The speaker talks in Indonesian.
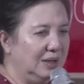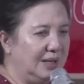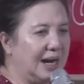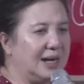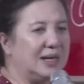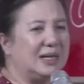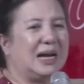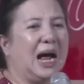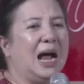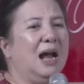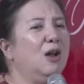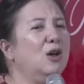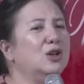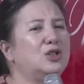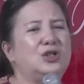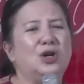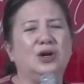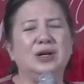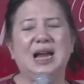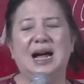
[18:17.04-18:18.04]
Dan kalau
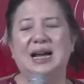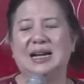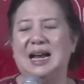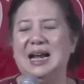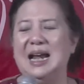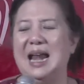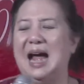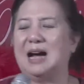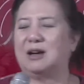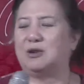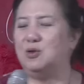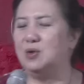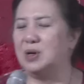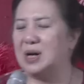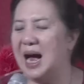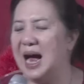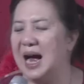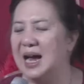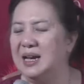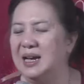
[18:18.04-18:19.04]
saudara
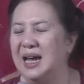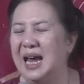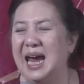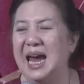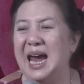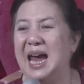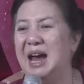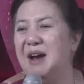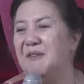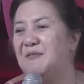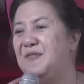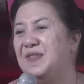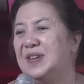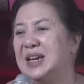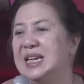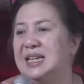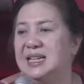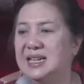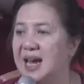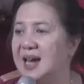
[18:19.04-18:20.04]
lakukan
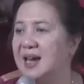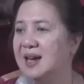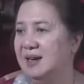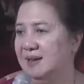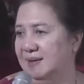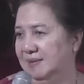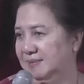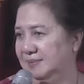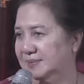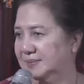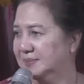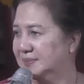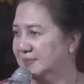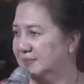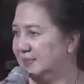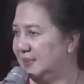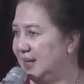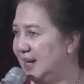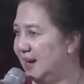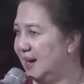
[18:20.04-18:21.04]
every day.
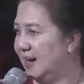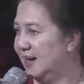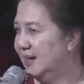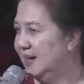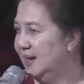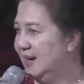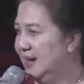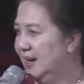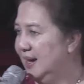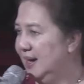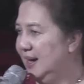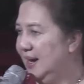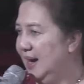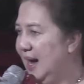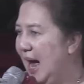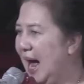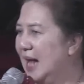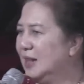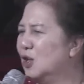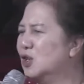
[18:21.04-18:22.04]
Ya,
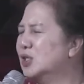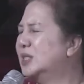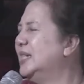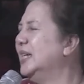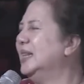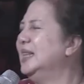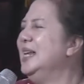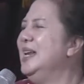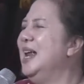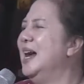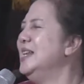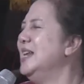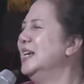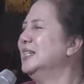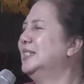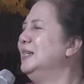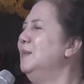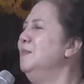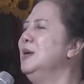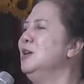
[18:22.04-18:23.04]
atau setidaknya
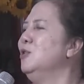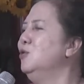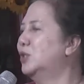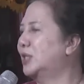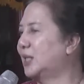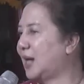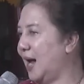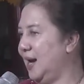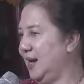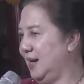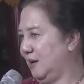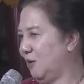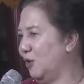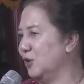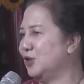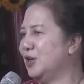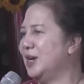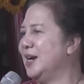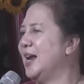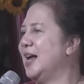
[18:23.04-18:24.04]
seminggu sekali. Kalau
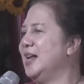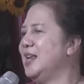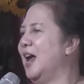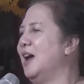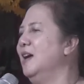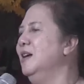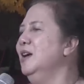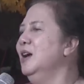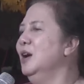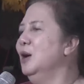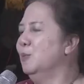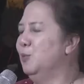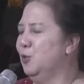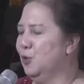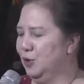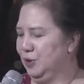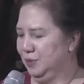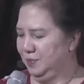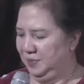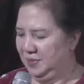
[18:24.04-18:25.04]
saudara nanya,
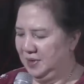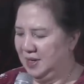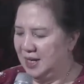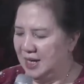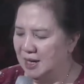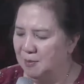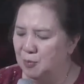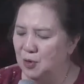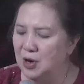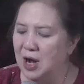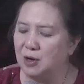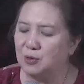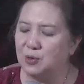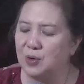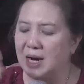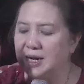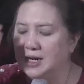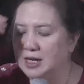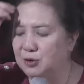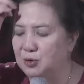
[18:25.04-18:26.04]
Bu, ibu
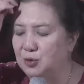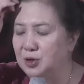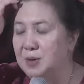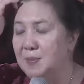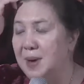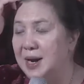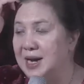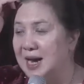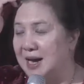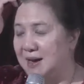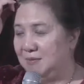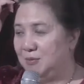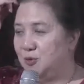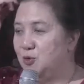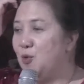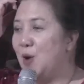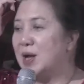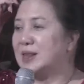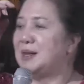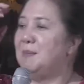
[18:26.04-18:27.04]
lakukan itu di mana?
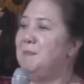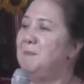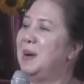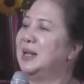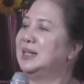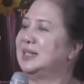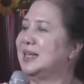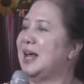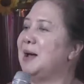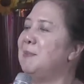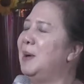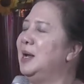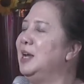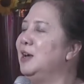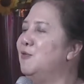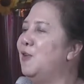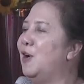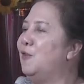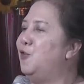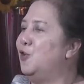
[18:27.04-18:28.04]
Dua tempat saya
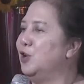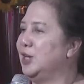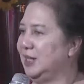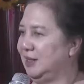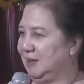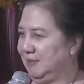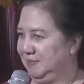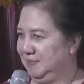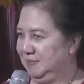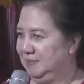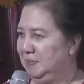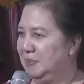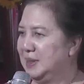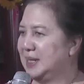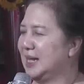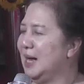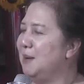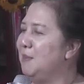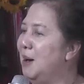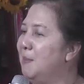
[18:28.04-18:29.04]
paling favorit.
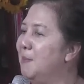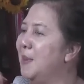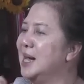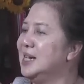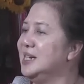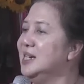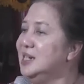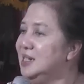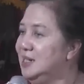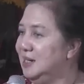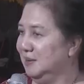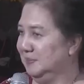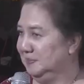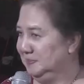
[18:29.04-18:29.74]
Pertama mandi.